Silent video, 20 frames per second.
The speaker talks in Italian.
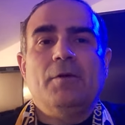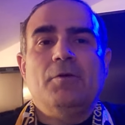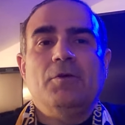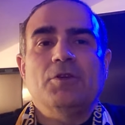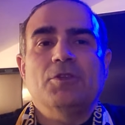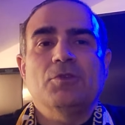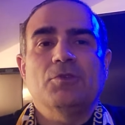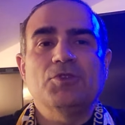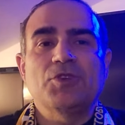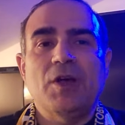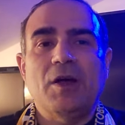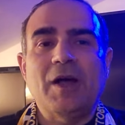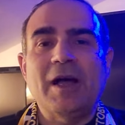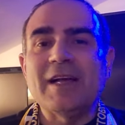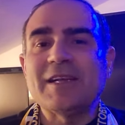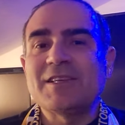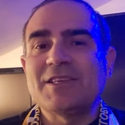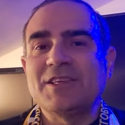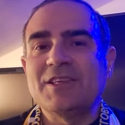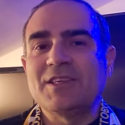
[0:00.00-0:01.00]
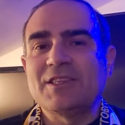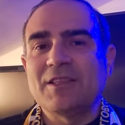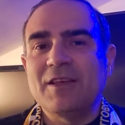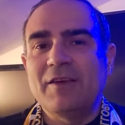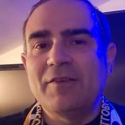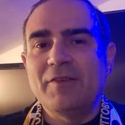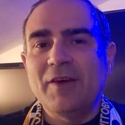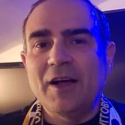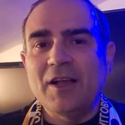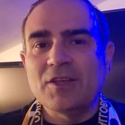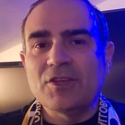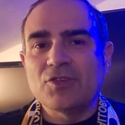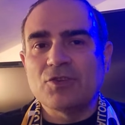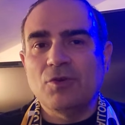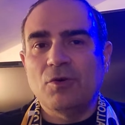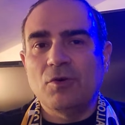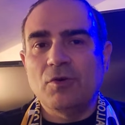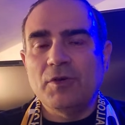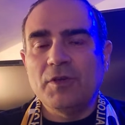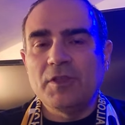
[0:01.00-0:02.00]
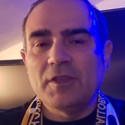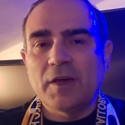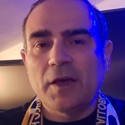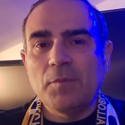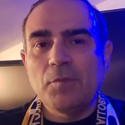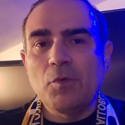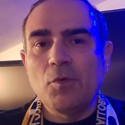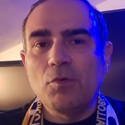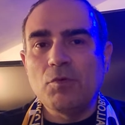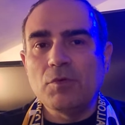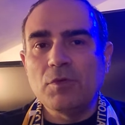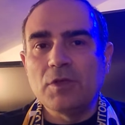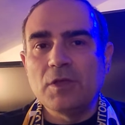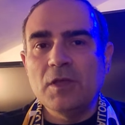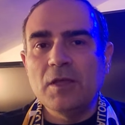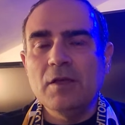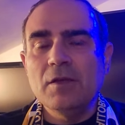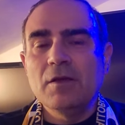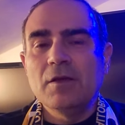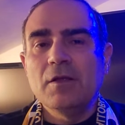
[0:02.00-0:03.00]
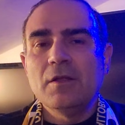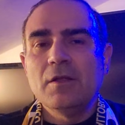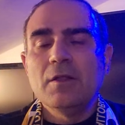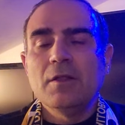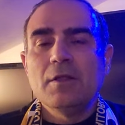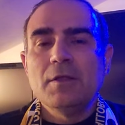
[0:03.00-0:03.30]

questo assist è valso i tre punti,